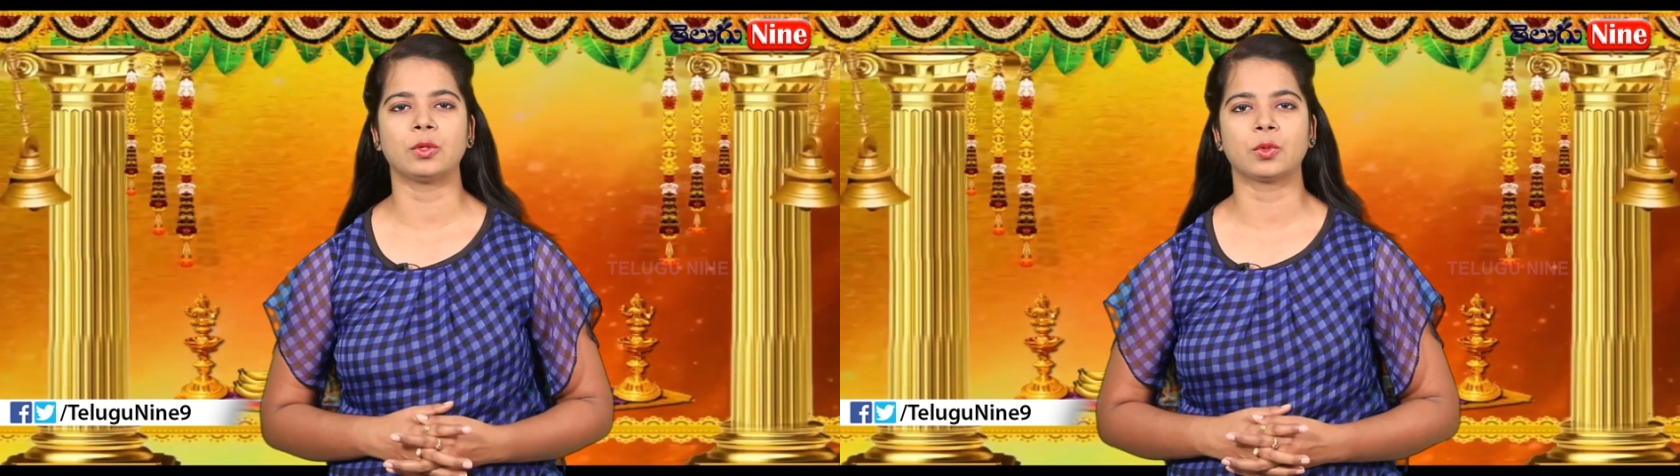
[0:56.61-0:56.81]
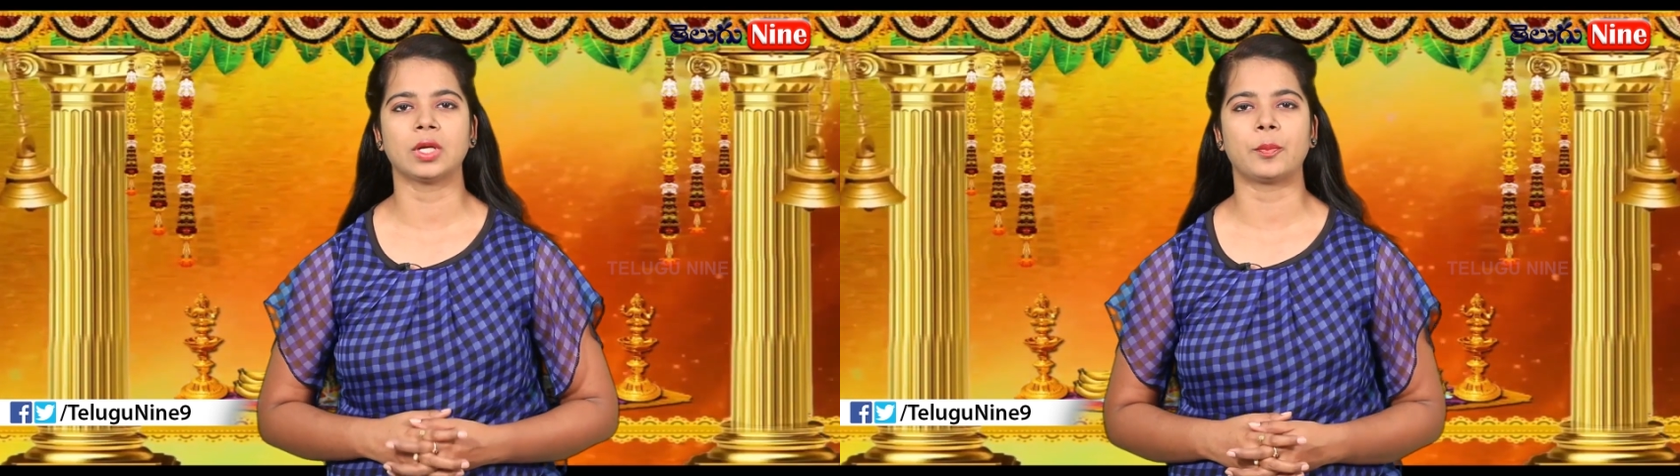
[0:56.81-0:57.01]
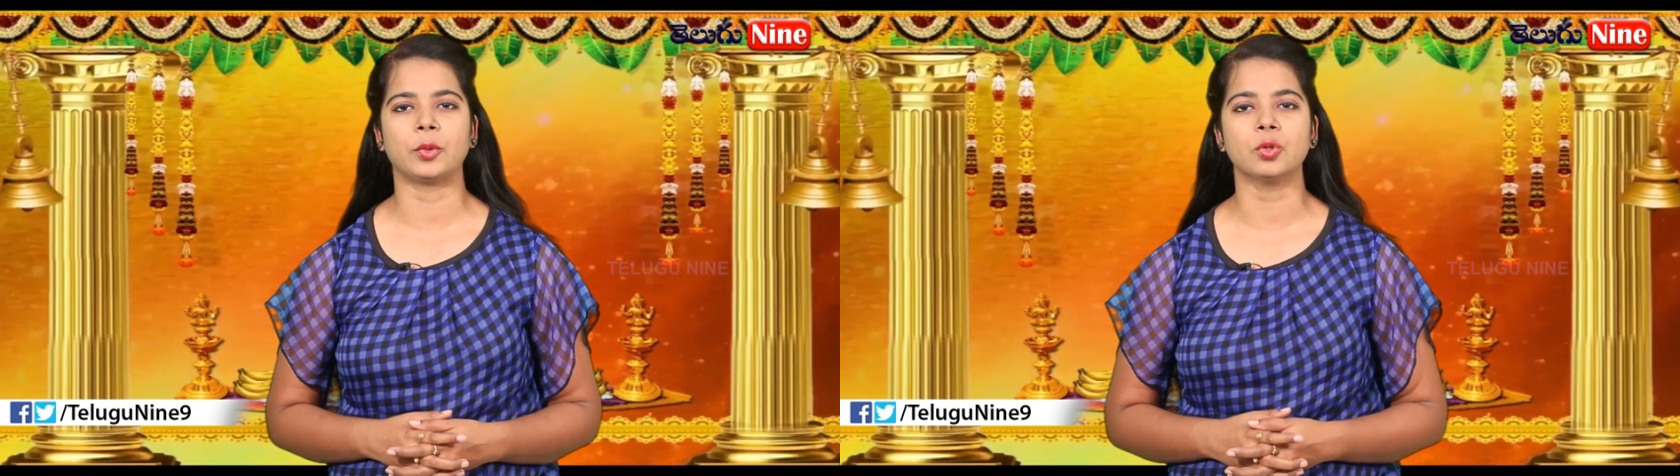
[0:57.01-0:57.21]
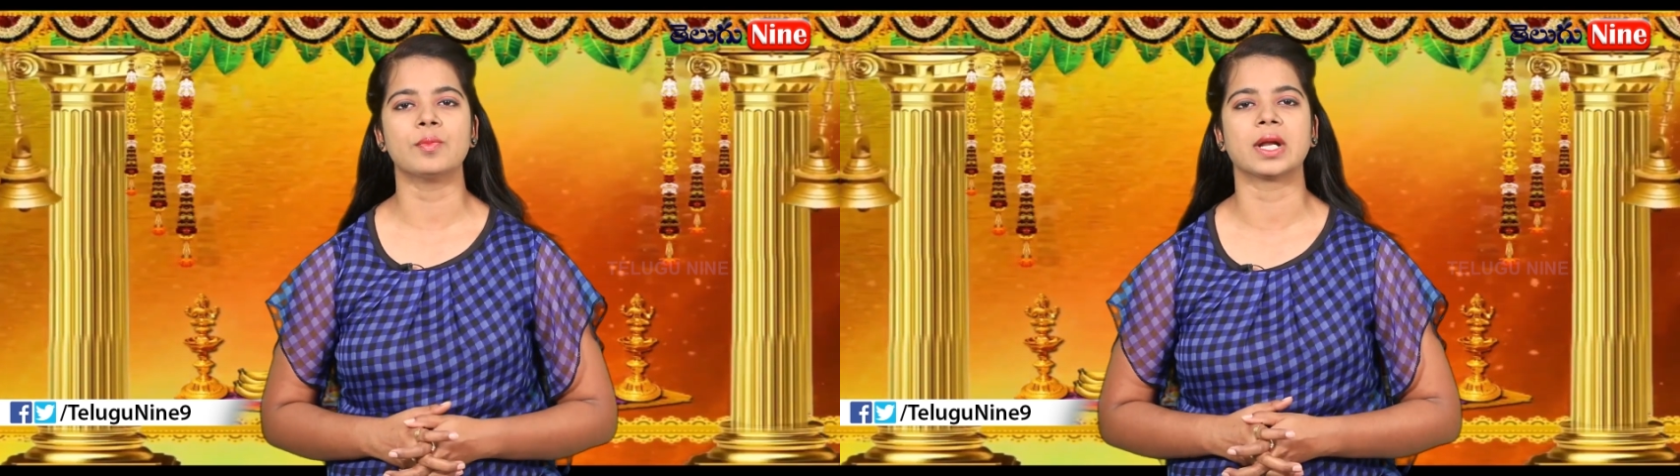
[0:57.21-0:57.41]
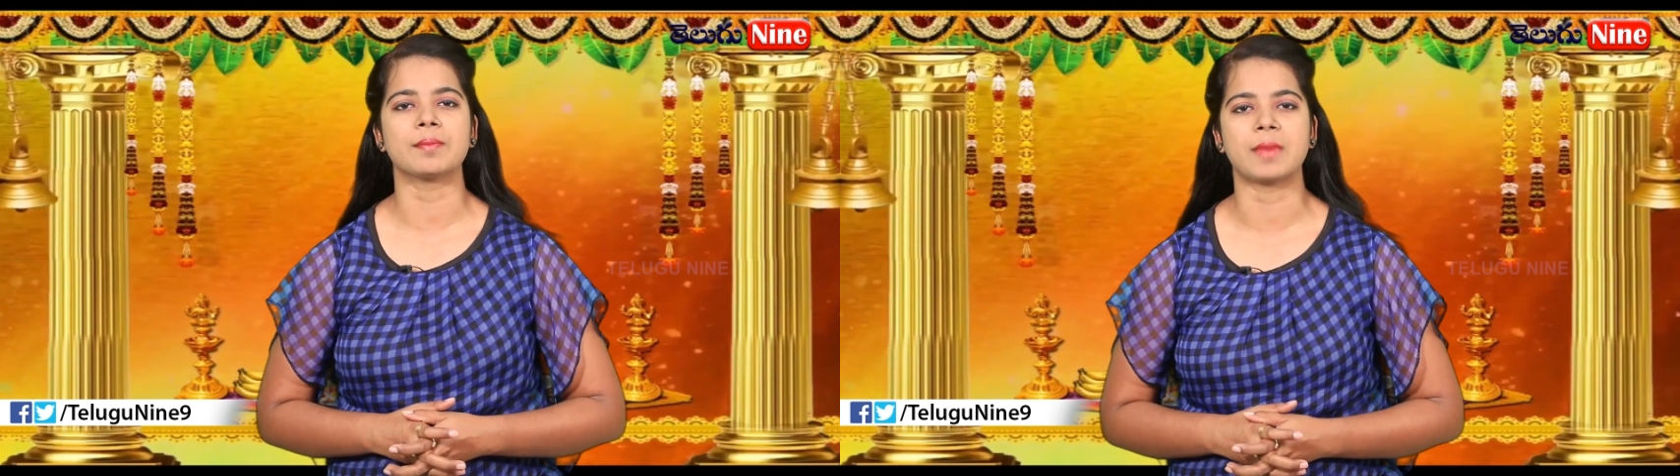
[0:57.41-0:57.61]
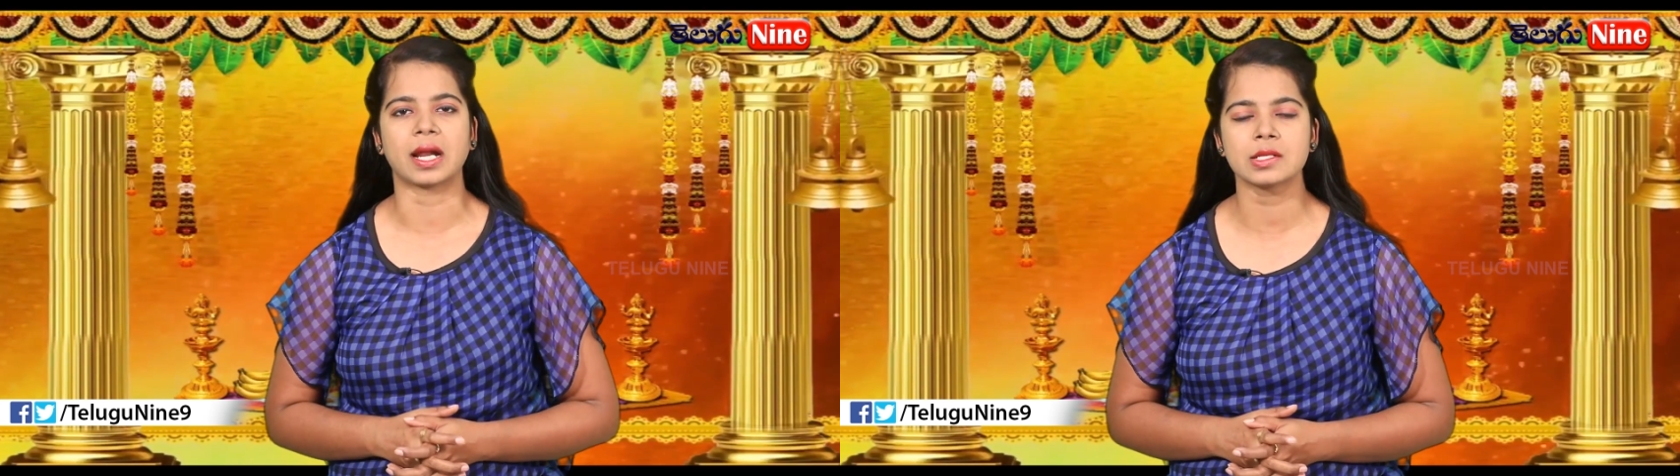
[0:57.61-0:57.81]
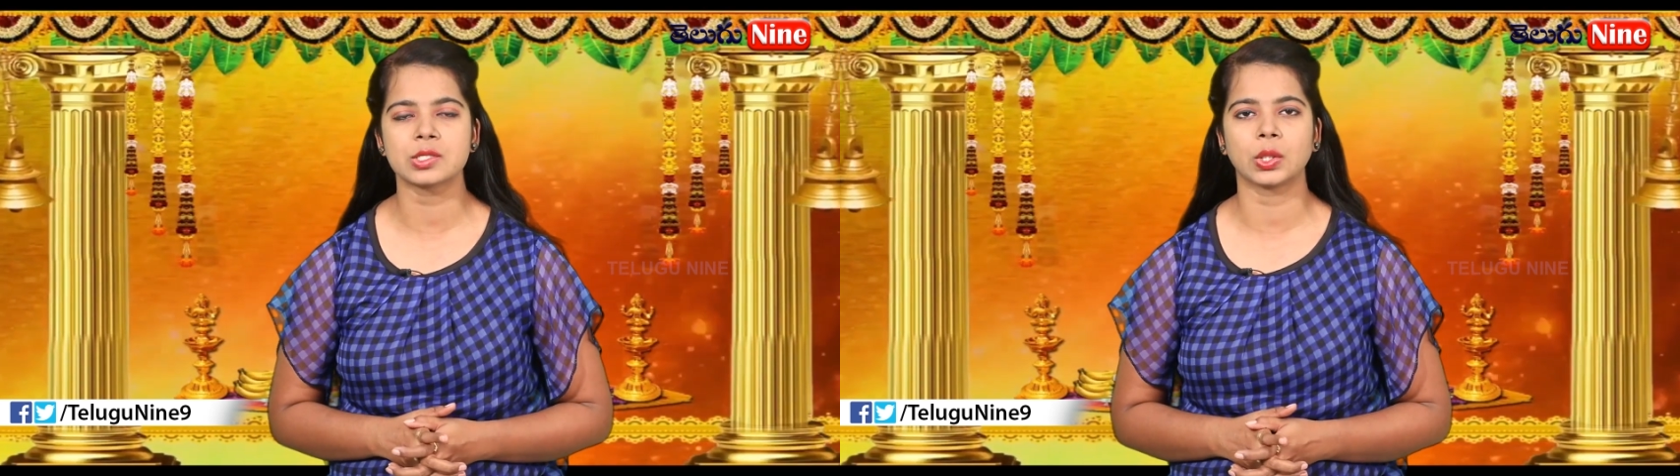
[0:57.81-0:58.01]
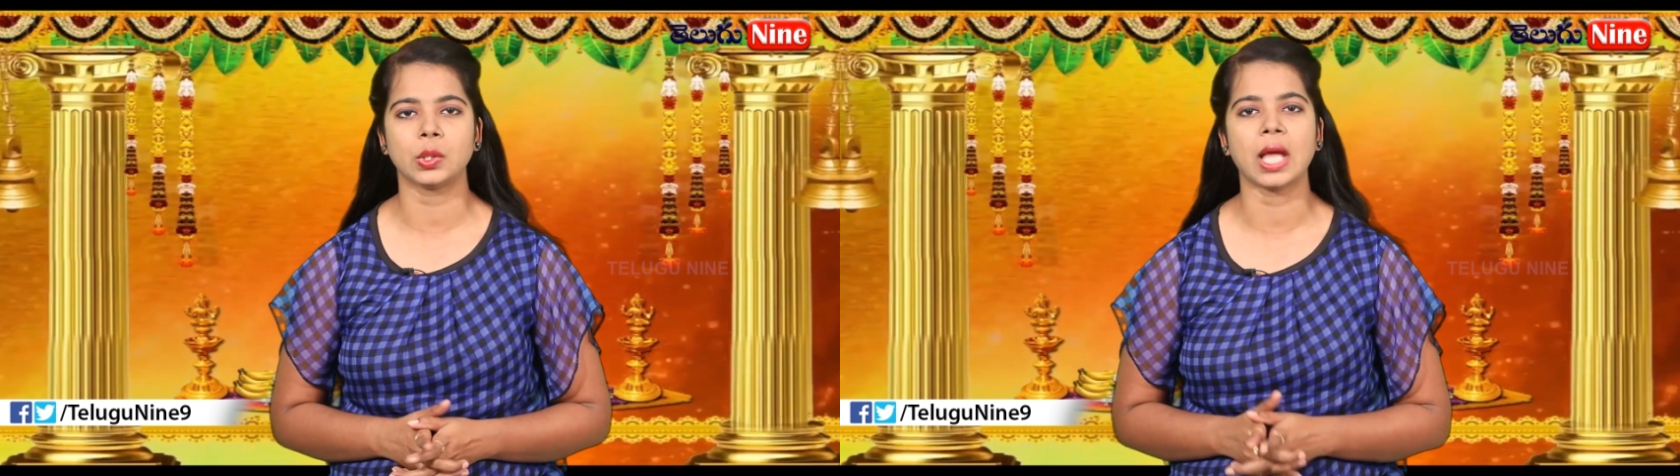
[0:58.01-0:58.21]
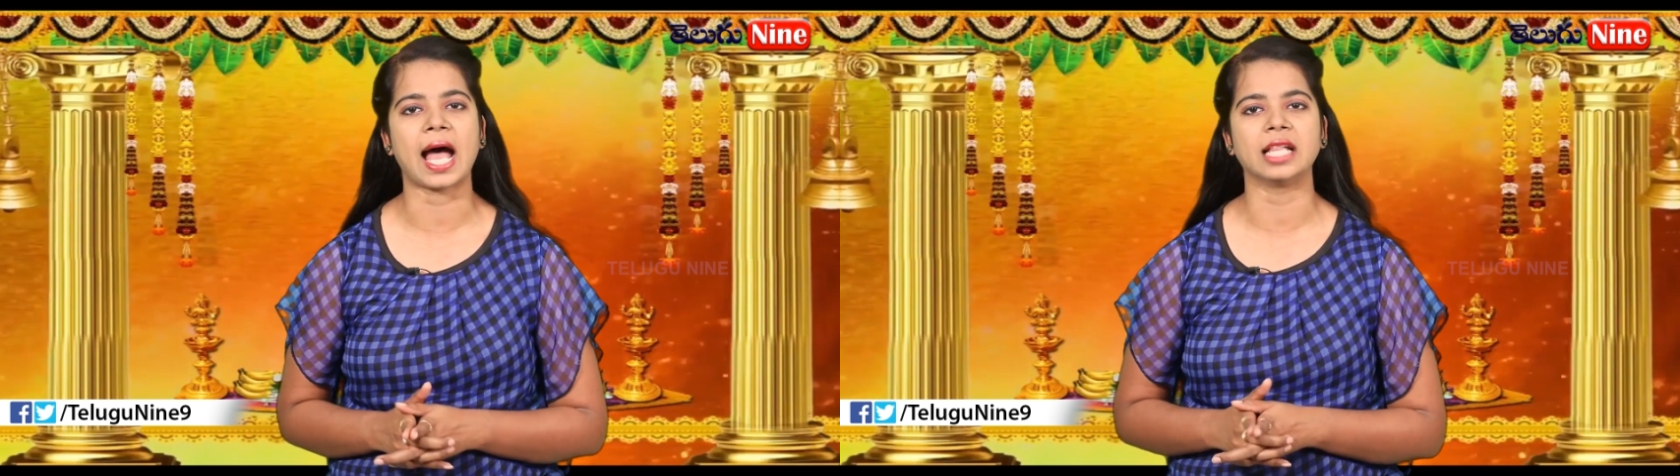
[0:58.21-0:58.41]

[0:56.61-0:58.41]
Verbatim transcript: అనుకున్నప్పుడు మన మనస్సును